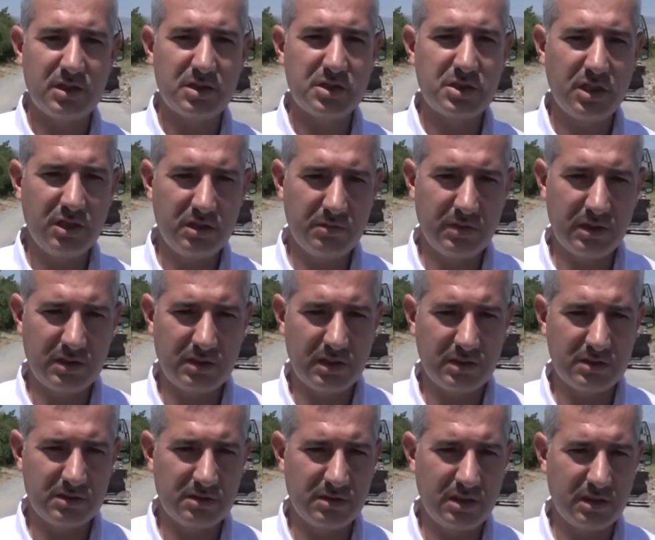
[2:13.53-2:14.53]
şehir
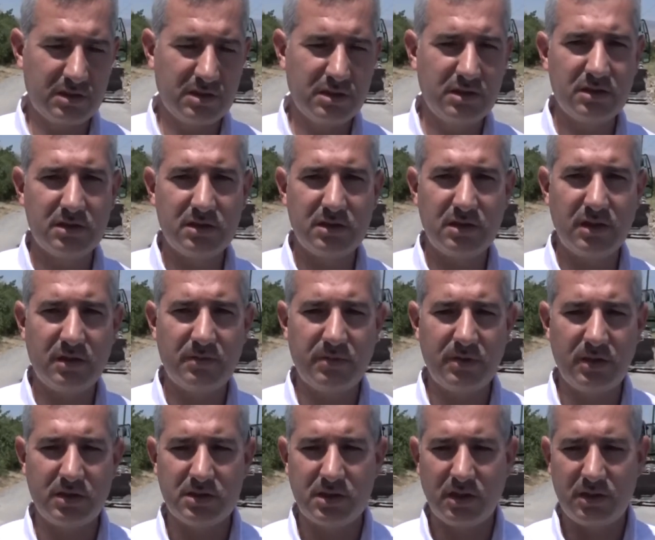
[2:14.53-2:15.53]
merkezindeki
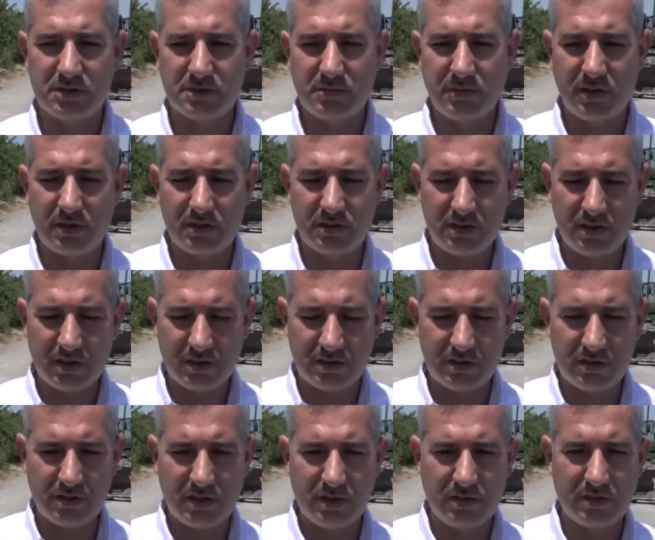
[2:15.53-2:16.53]
yapılan çalışmaları
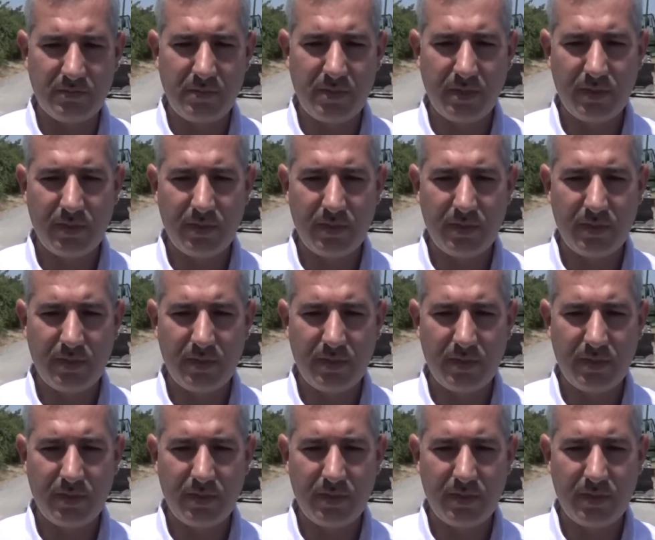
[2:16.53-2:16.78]
yakından